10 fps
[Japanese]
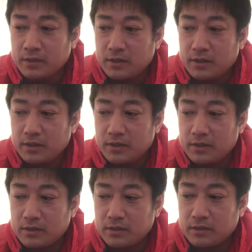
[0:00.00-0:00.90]

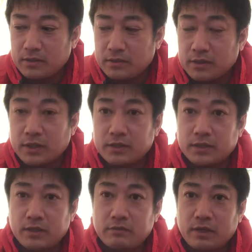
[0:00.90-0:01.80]
えー、でさんじ
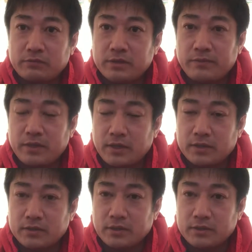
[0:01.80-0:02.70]
かんぐらいのセミナー
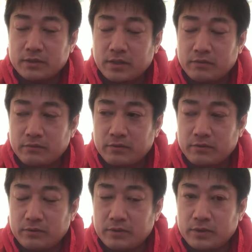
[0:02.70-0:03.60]
だったんですけど
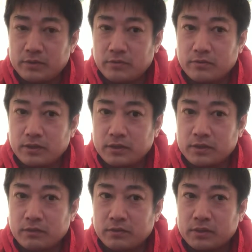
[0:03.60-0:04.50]
も、えー、そこでで
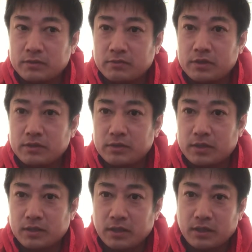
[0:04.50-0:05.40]
すね、私の気づい
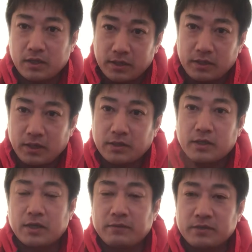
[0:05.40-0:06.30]
た点がいってんだ
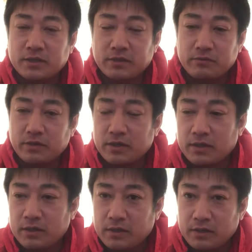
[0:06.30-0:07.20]
けありましたので、
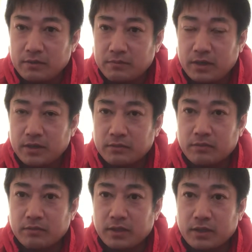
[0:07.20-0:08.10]
えー、そ
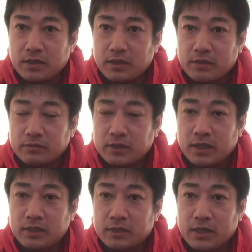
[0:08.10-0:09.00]
こだけお
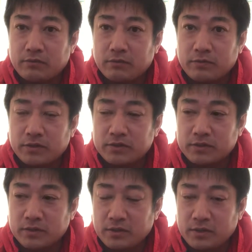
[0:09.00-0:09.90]
伝えしたいと思いま
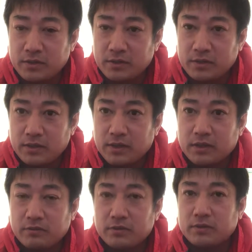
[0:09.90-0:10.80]
す。
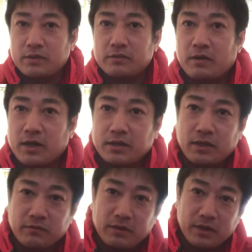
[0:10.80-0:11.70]
えーとですね、分かっ
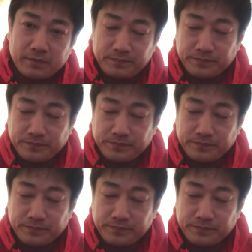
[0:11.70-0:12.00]
たのが、